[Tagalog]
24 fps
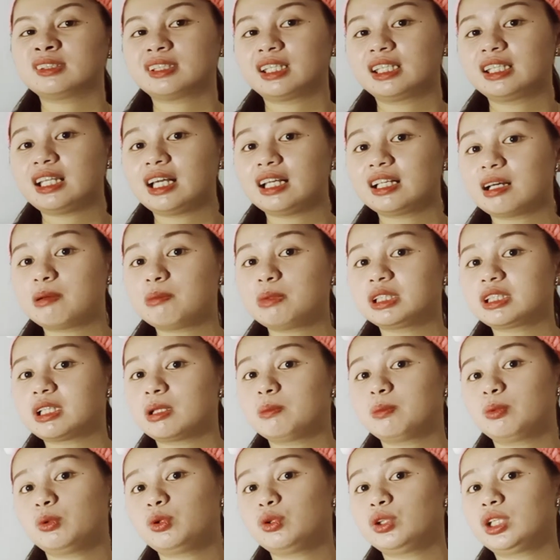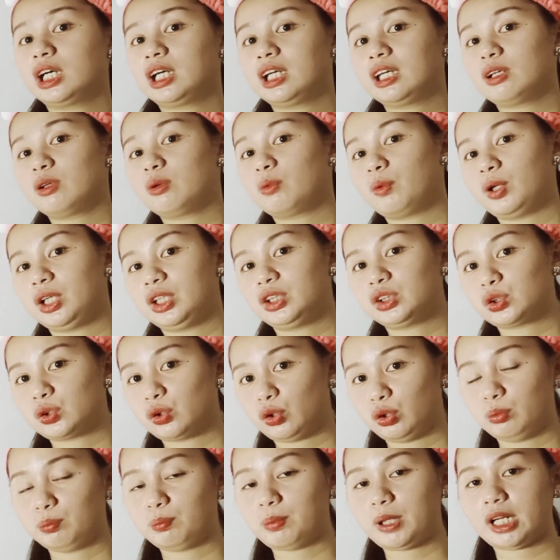ginagamitan po yun ng
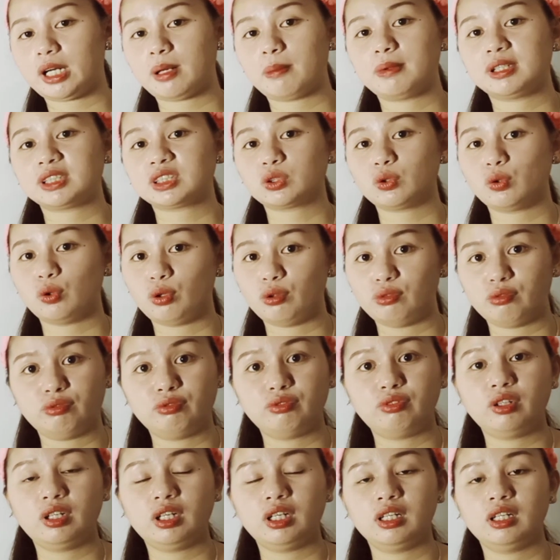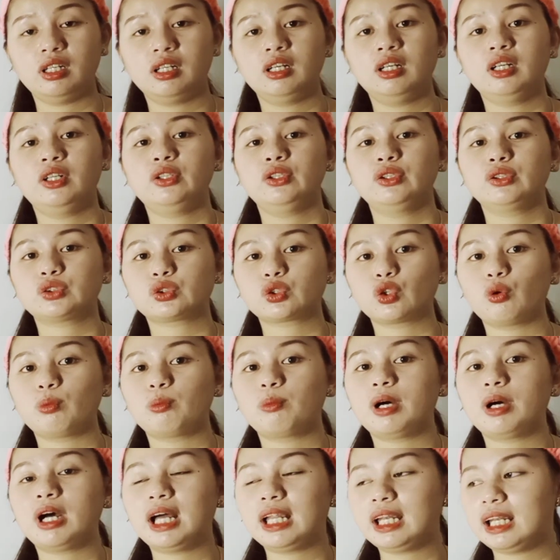equation para ma-solve. So,
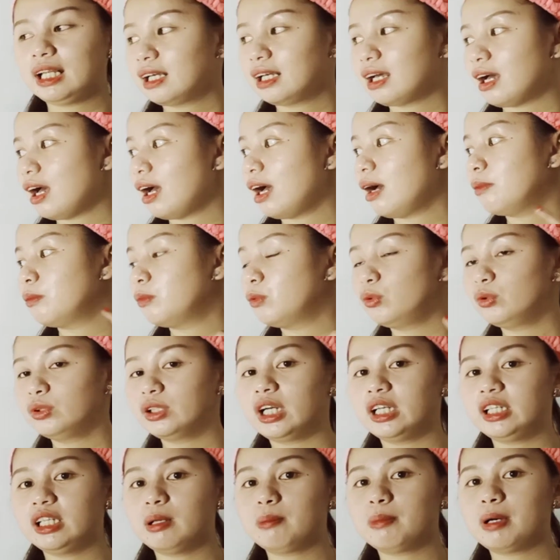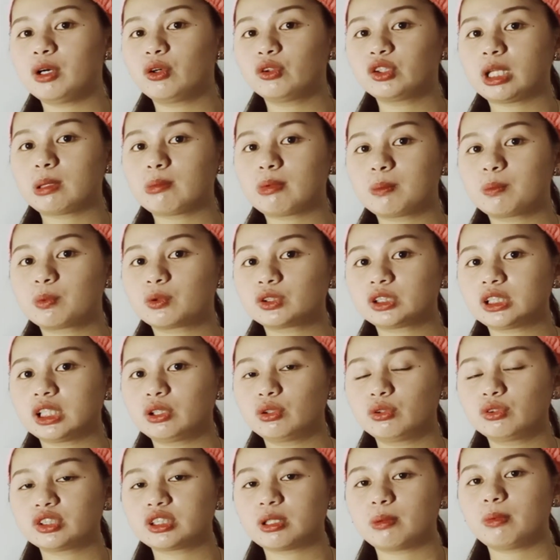mahalaga muna na bago tayo
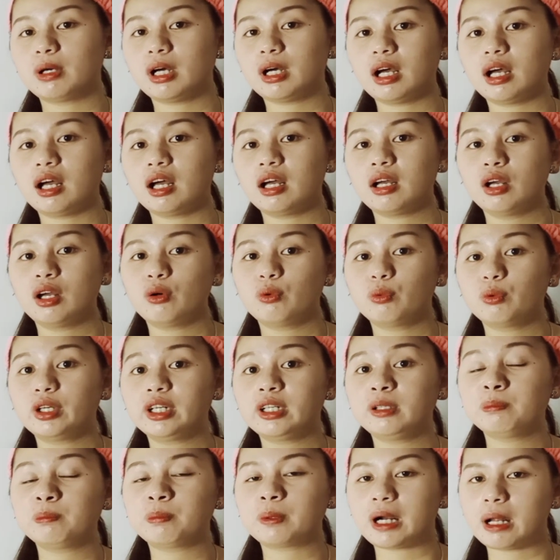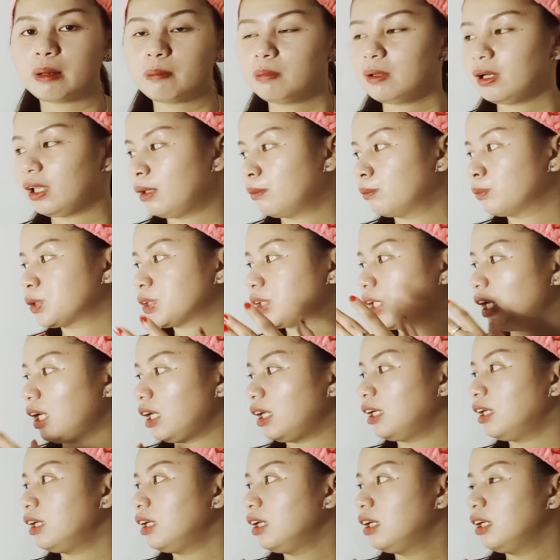mag-proceed dun sa mga word problems
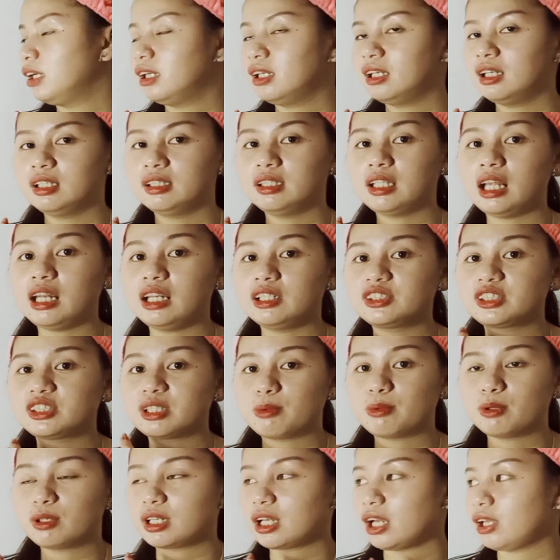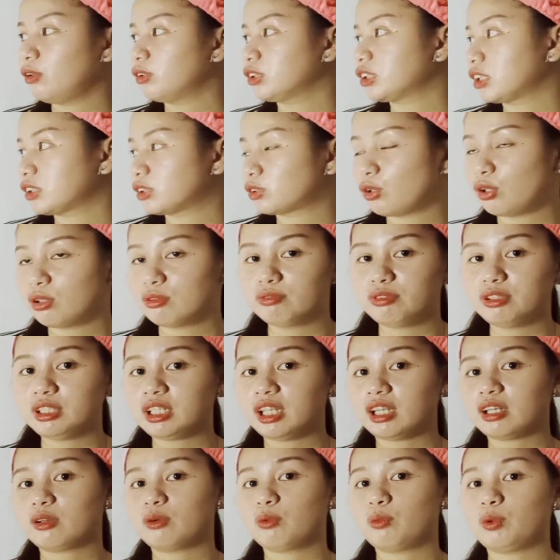ay knowledgeable kayo sa
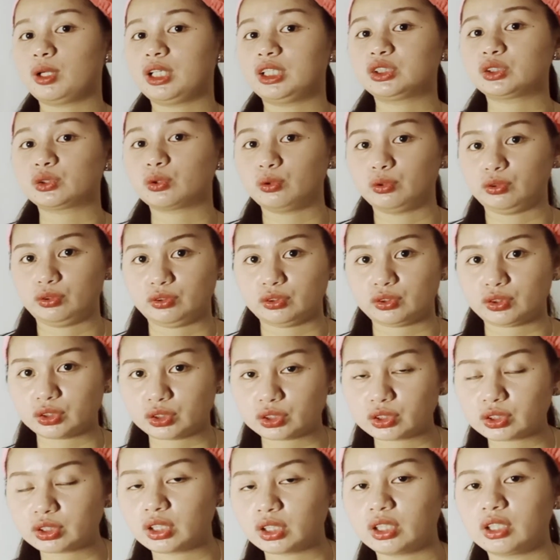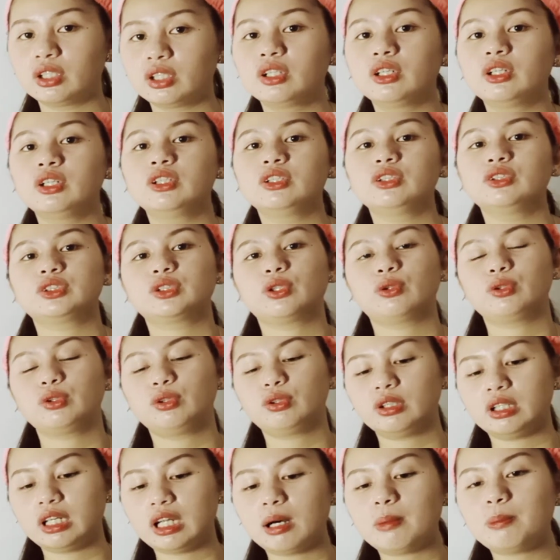solving equations. So,
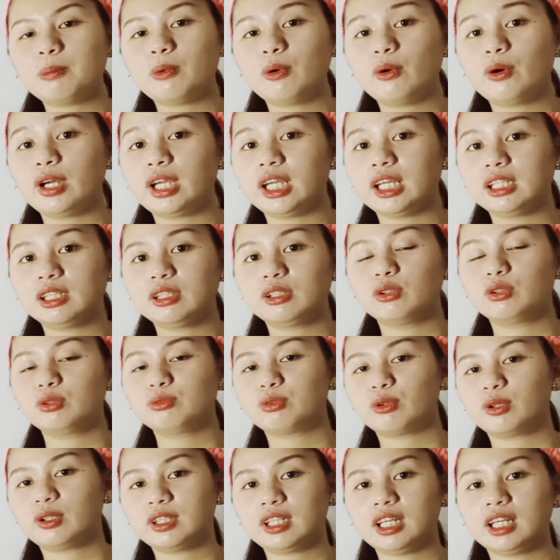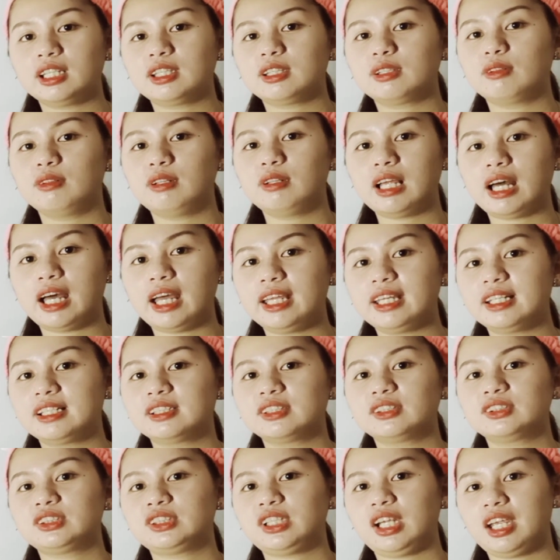yun lang po. And don't forget to like,
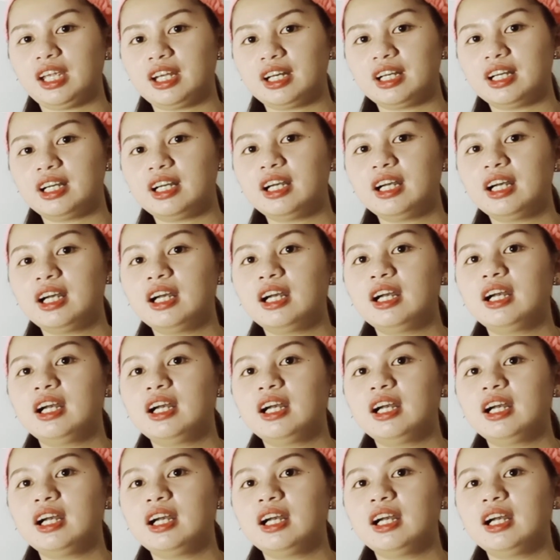share